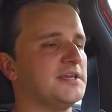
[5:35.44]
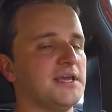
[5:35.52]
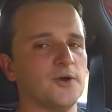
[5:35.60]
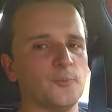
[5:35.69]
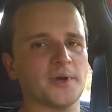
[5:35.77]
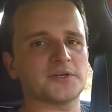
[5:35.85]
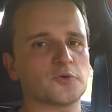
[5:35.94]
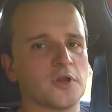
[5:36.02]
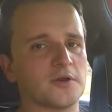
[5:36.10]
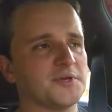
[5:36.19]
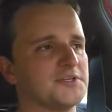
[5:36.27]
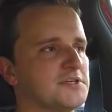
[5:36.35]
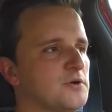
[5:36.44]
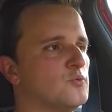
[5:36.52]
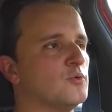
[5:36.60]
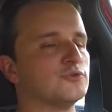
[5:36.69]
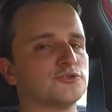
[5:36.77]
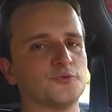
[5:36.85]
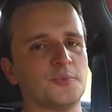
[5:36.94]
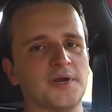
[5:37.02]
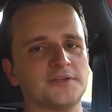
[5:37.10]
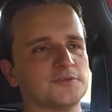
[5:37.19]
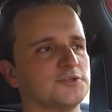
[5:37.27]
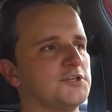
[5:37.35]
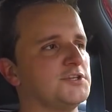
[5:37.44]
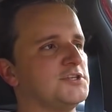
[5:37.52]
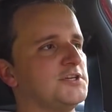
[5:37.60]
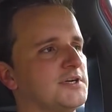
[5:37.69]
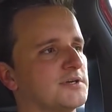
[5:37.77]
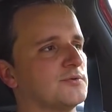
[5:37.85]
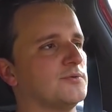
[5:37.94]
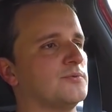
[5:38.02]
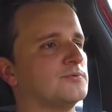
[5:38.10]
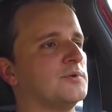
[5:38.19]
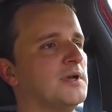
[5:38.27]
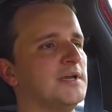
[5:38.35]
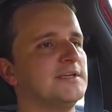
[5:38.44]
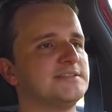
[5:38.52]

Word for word: que eu particularmente não uso, mas hoje em dia com